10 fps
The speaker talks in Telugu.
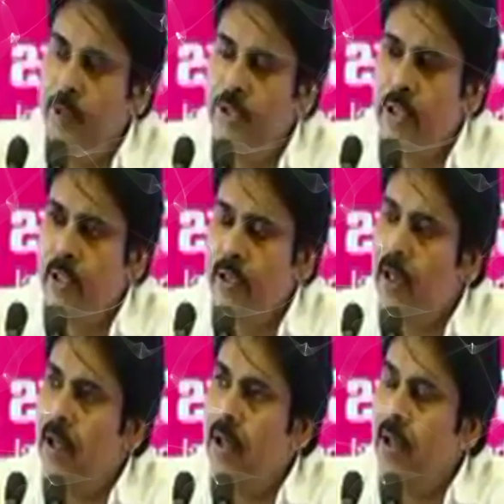ఈ మధ్యన
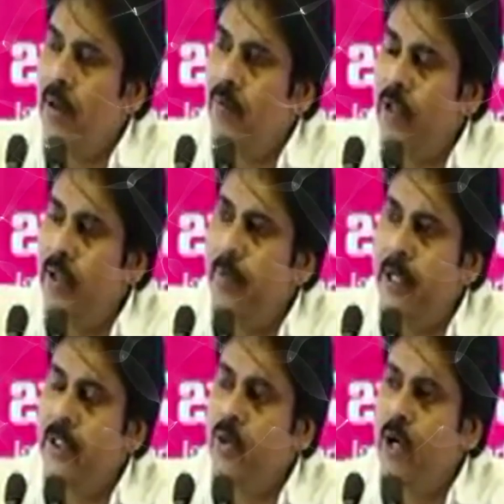వేరే
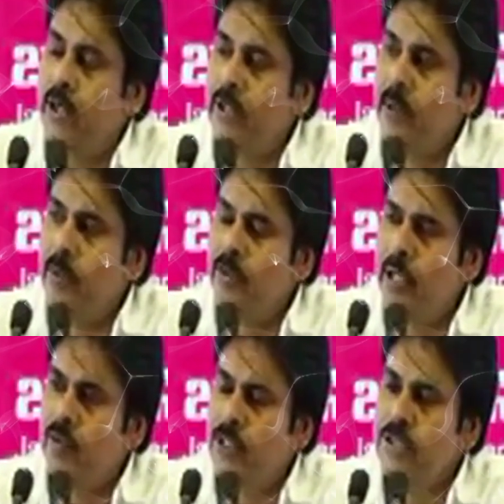పార్టీలు కూడా అంటున్నప్పుడు
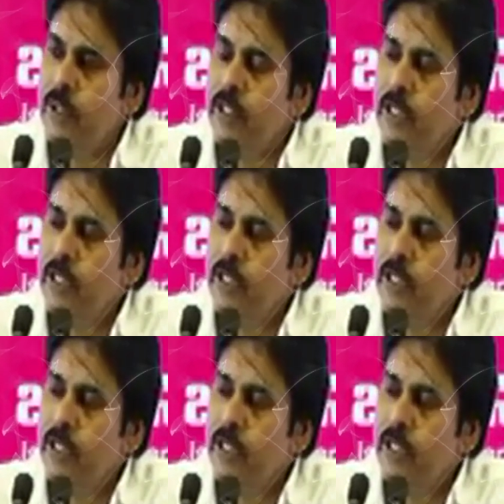నా ఉద్దేశం